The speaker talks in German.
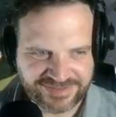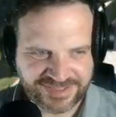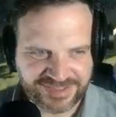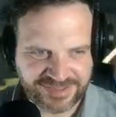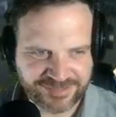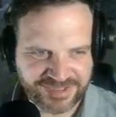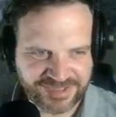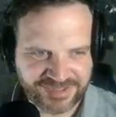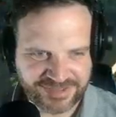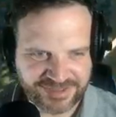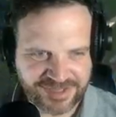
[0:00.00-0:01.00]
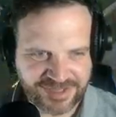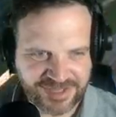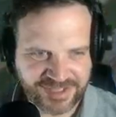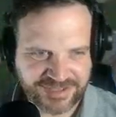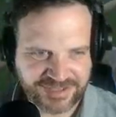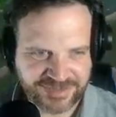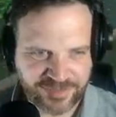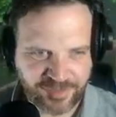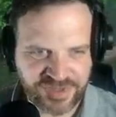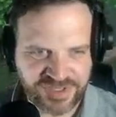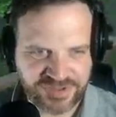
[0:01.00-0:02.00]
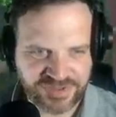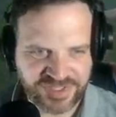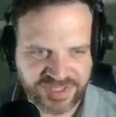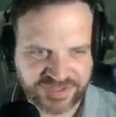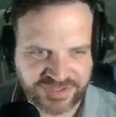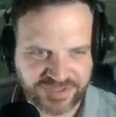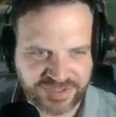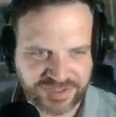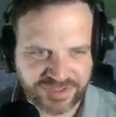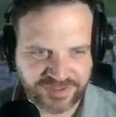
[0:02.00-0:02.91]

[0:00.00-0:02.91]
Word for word: Und dann haben wir hier Hats Beer Tastic.